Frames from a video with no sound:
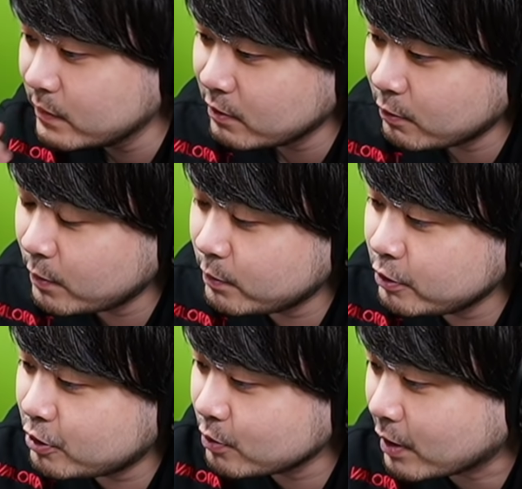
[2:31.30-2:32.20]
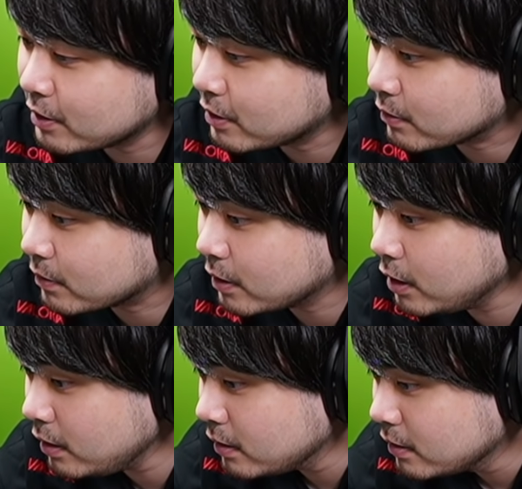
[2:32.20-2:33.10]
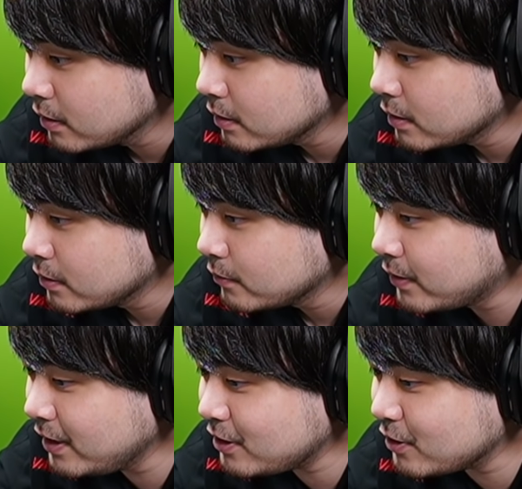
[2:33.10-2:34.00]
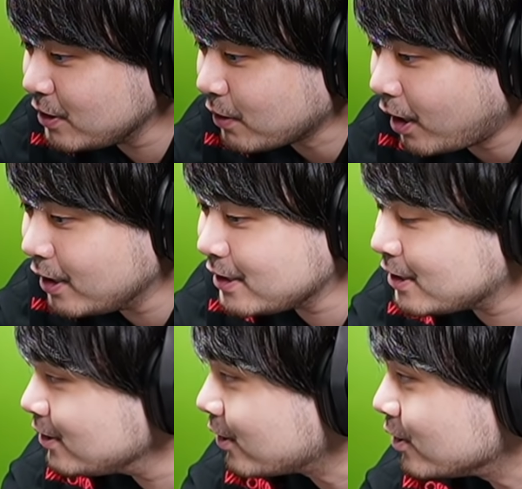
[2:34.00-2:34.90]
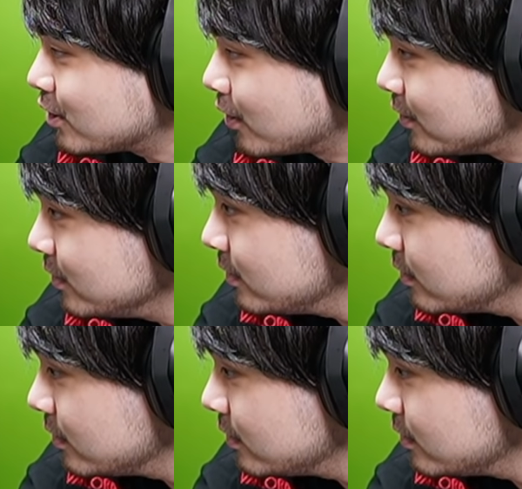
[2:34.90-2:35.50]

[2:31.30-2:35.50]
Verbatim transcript: 俺も VTuber やってたけどえフェイスリーグ配信停止って何